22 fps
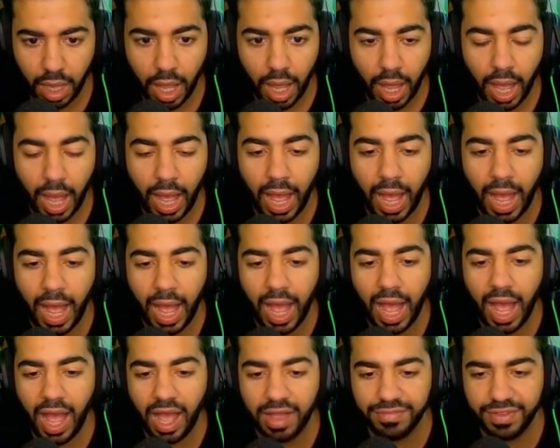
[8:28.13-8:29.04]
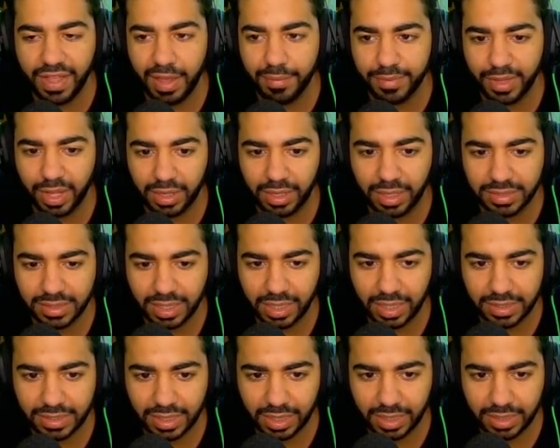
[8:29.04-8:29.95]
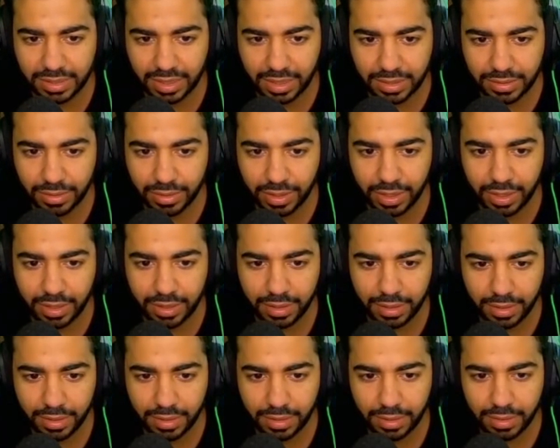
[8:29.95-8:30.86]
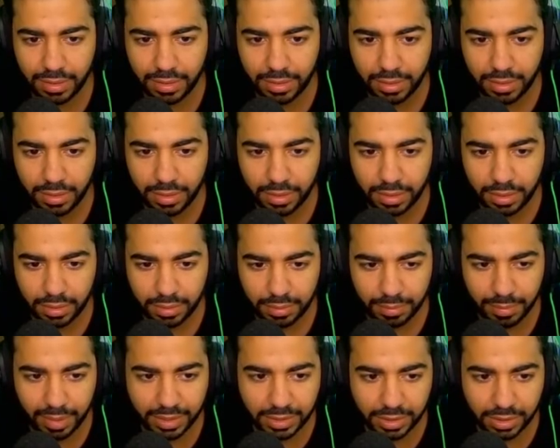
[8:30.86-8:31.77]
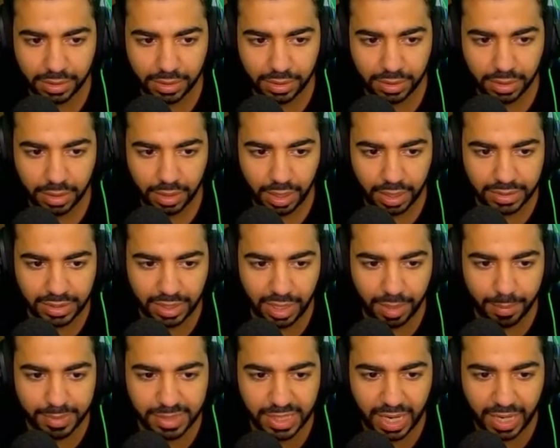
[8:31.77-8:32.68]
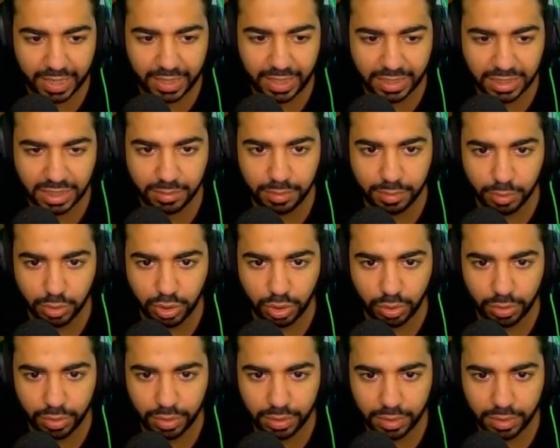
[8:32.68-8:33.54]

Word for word: اها فهمت خلاص خلاص خلاص خلاص اوكي ماشي عايزين نلمس الحاجات دي عشان يموت هو